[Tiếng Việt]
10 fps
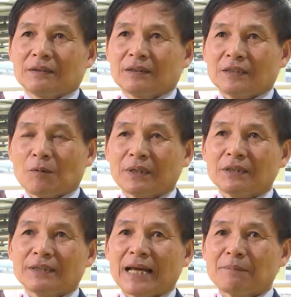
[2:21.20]
Trong cái
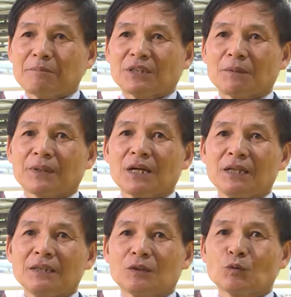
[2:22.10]
thời gian mà sắp
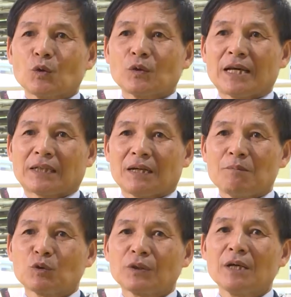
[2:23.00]
tới thì chúng tôi đặt ra
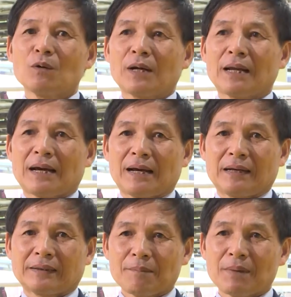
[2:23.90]
mục tiêu
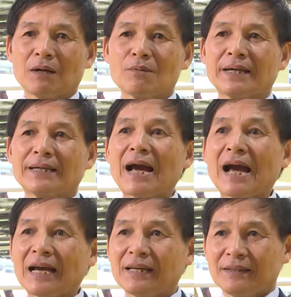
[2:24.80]
là năm
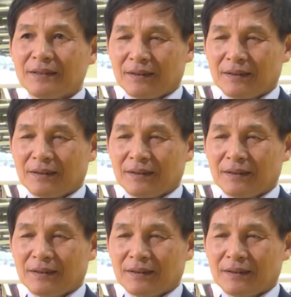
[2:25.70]
2022